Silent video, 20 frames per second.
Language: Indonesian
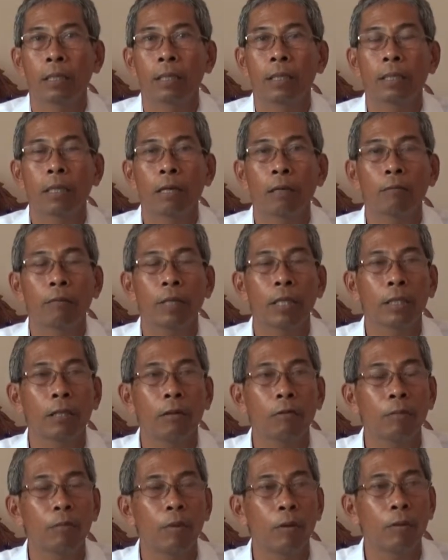kita
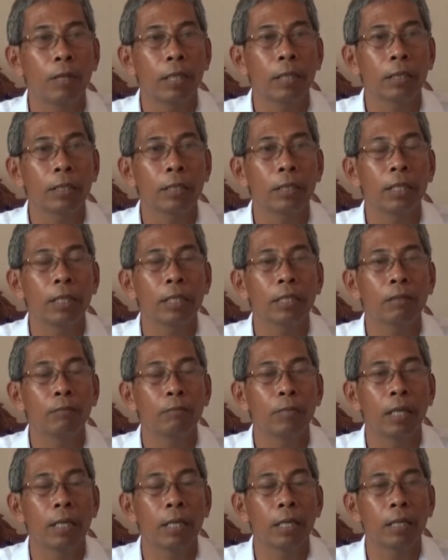mengetahui bahwa tidak
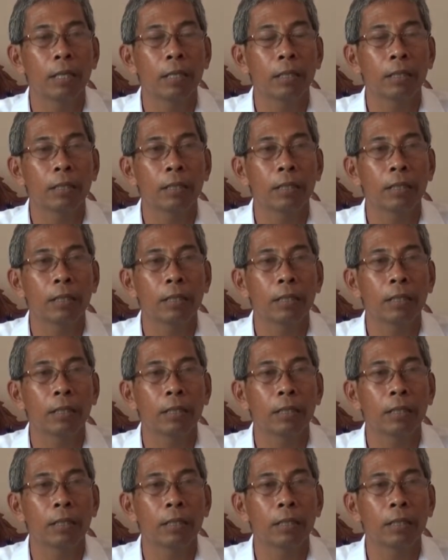seba,